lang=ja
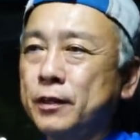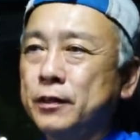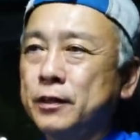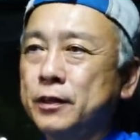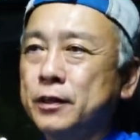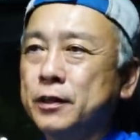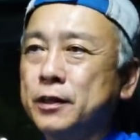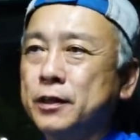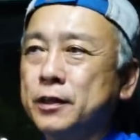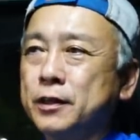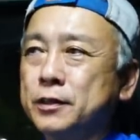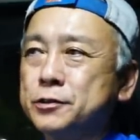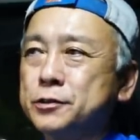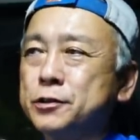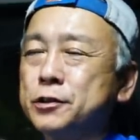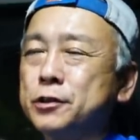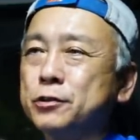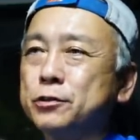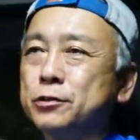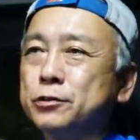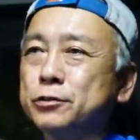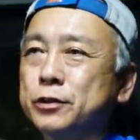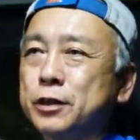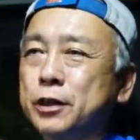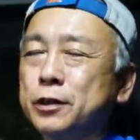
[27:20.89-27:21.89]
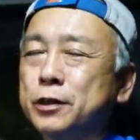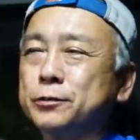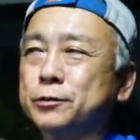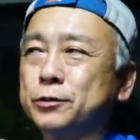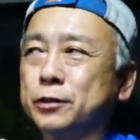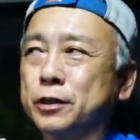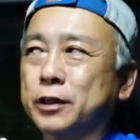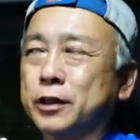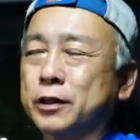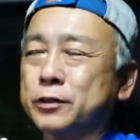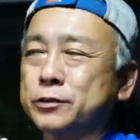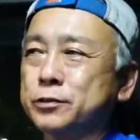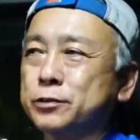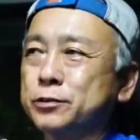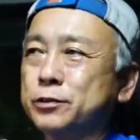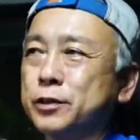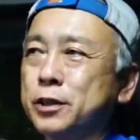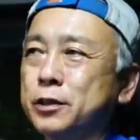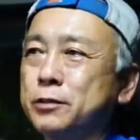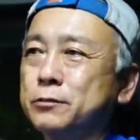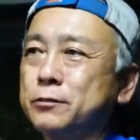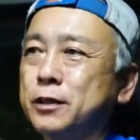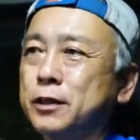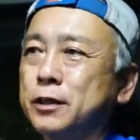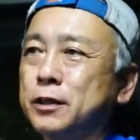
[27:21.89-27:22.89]
えー、随行の F とか、その
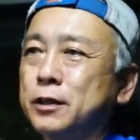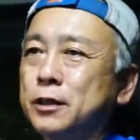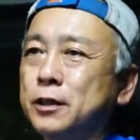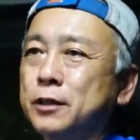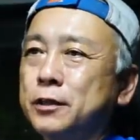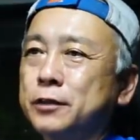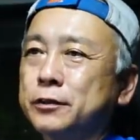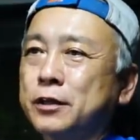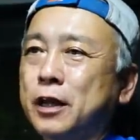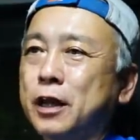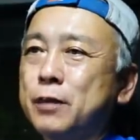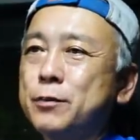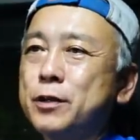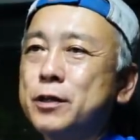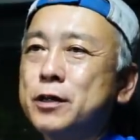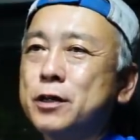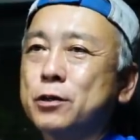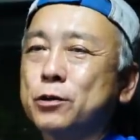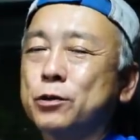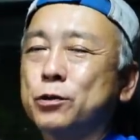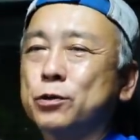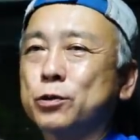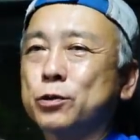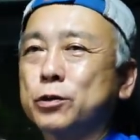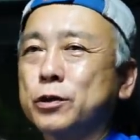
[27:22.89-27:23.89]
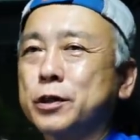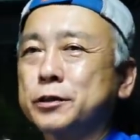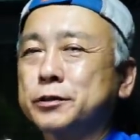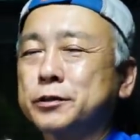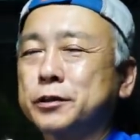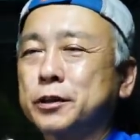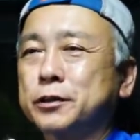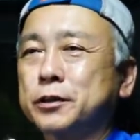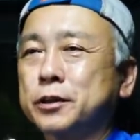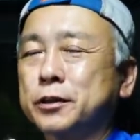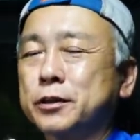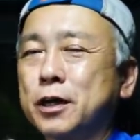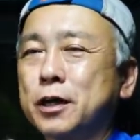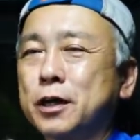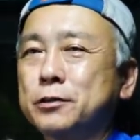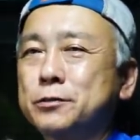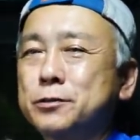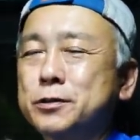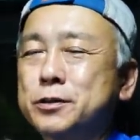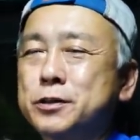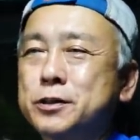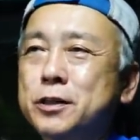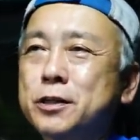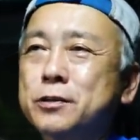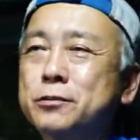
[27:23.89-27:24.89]
辺は、弾が転がってきてな
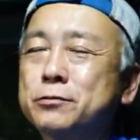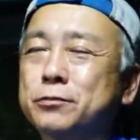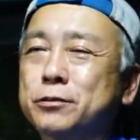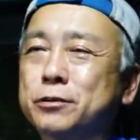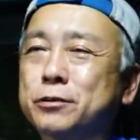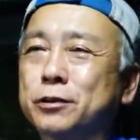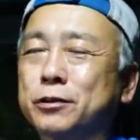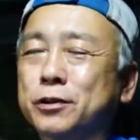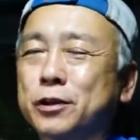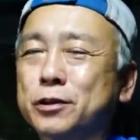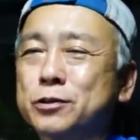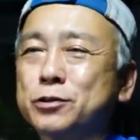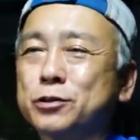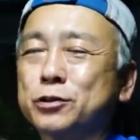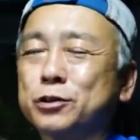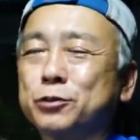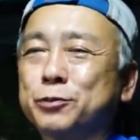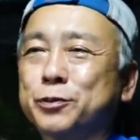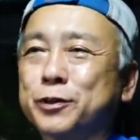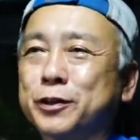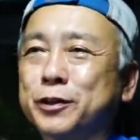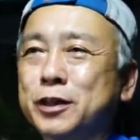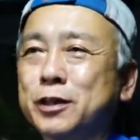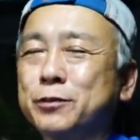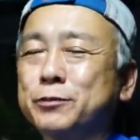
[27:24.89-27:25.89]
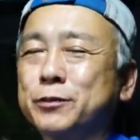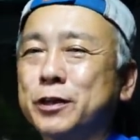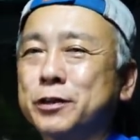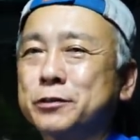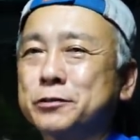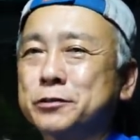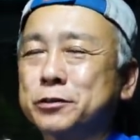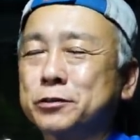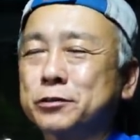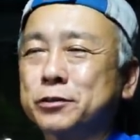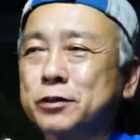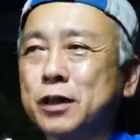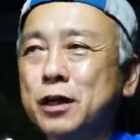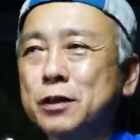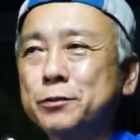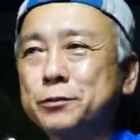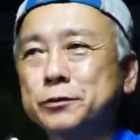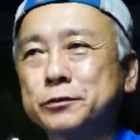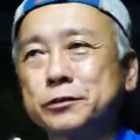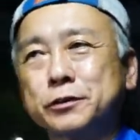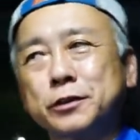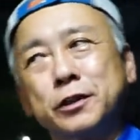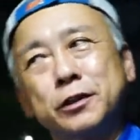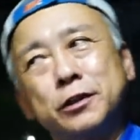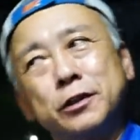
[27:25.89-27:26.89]
くしちゃうっていうね、そういうのパターンもあるんですけど、多
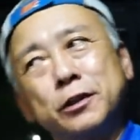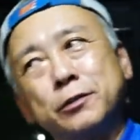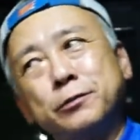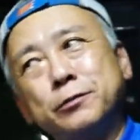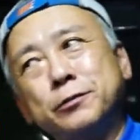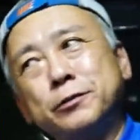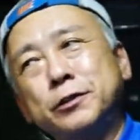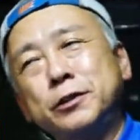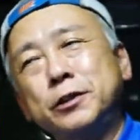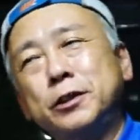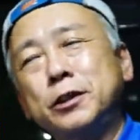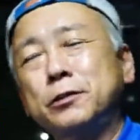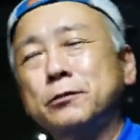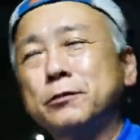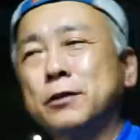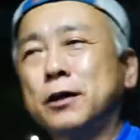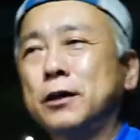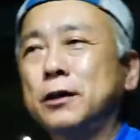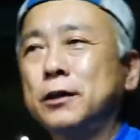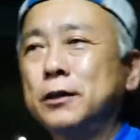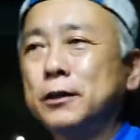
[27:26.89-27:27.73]
分ね、FD は、